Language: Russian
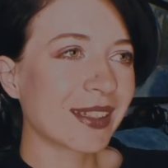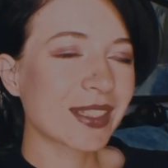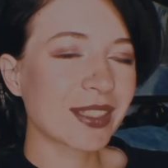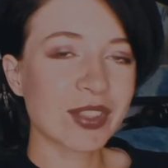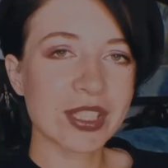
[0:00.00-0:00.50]

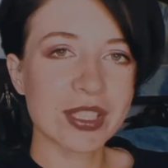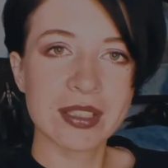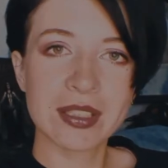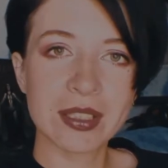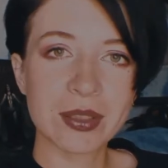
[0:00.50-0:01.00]

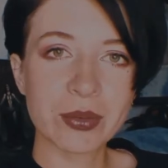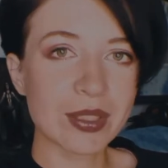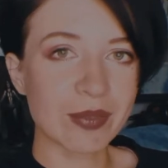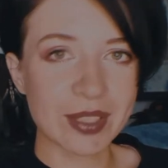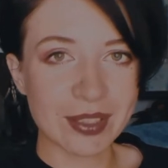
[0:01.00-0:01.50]
совершенно
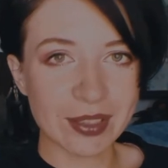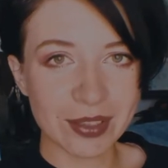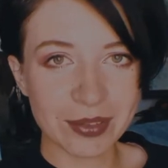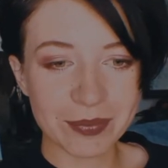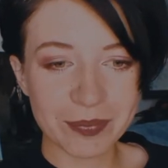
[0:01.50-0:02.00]

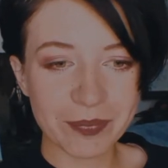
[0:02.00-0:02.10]
удивительно